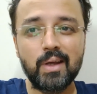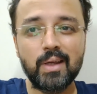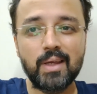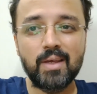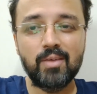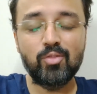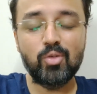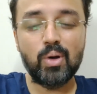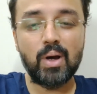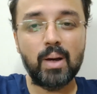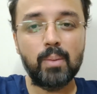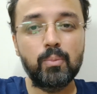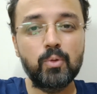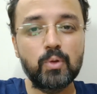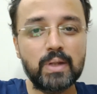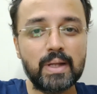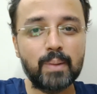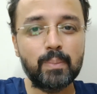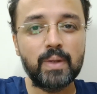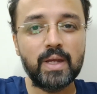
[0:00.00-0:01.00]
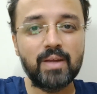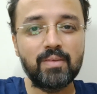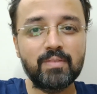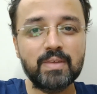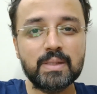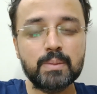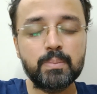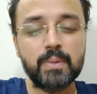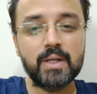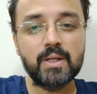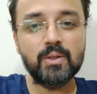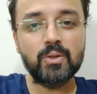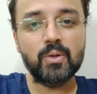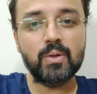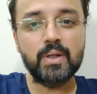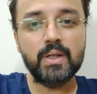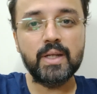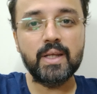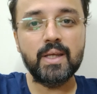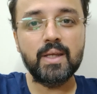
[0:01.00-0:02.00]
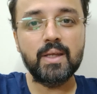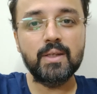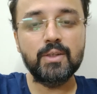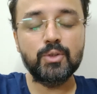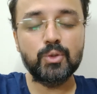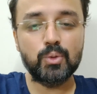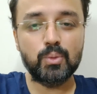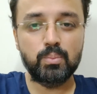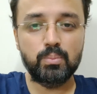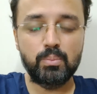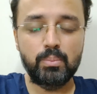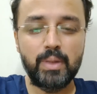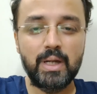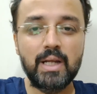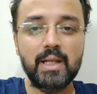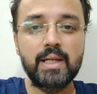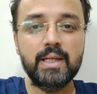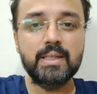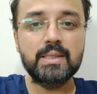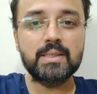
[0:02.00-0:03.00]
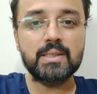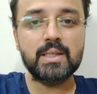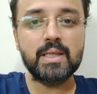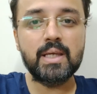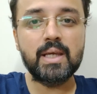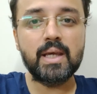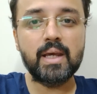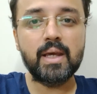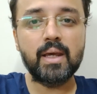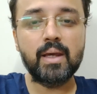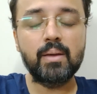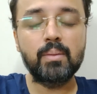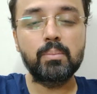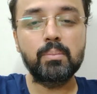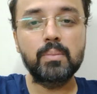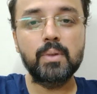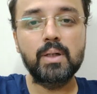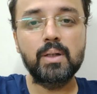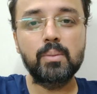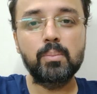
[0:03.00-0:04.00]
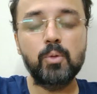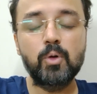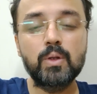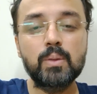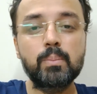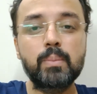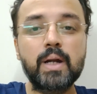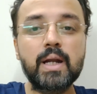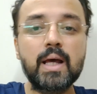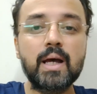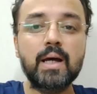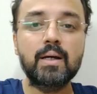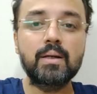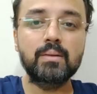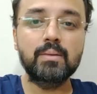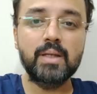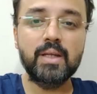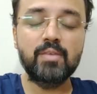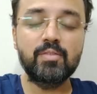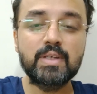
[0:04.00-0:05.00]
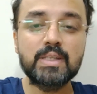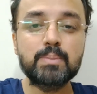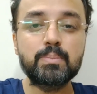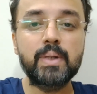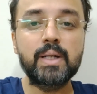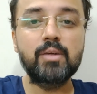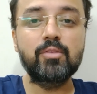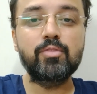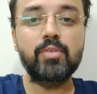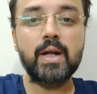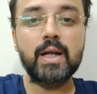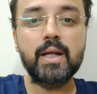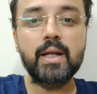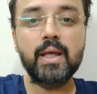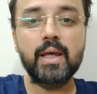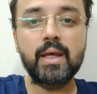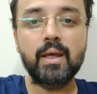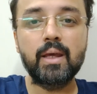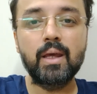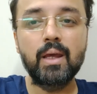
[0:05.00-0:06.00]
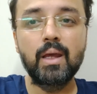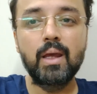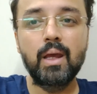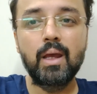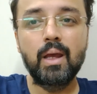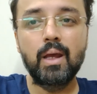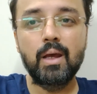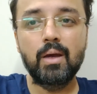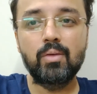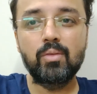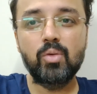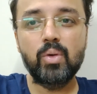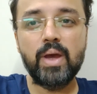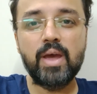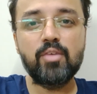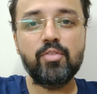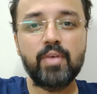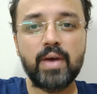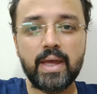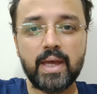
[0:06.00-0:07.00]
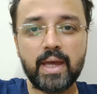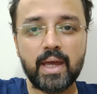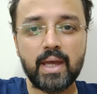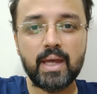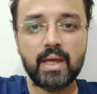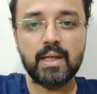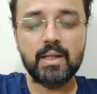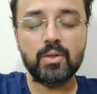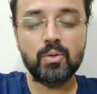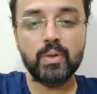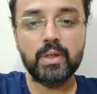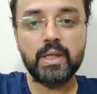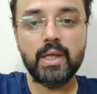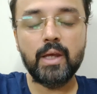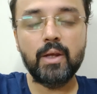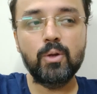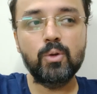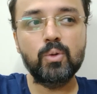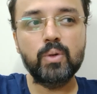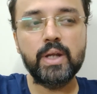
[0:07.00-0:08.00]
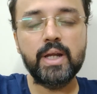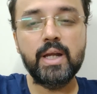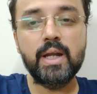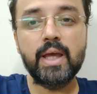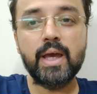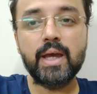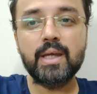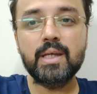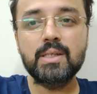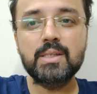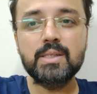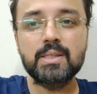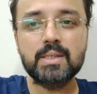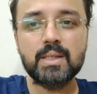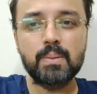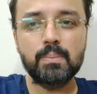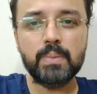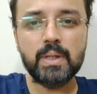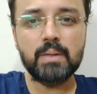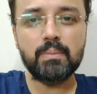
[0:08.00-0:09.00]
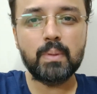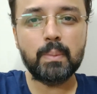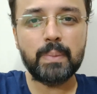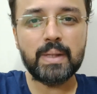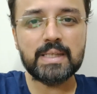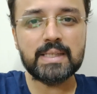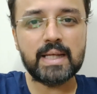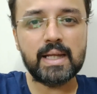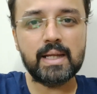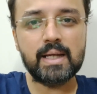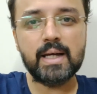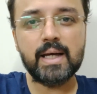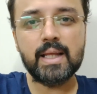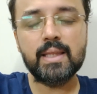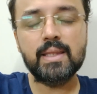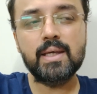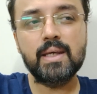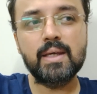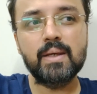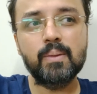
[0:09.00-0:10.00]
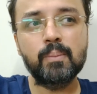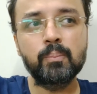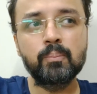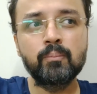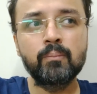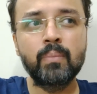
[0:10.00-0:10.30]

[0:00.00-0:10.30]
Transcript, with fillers: कि वो अबू धाबी इन्वेस्टमेंट अथॉरिटी जो मिडिल ईस्ट की है बहुत बड़ा इन्वेस्टमेंट फंड है वो एफ है तो ये लोग इंडिया के जिस कंपनी में पैसा लगाते हैं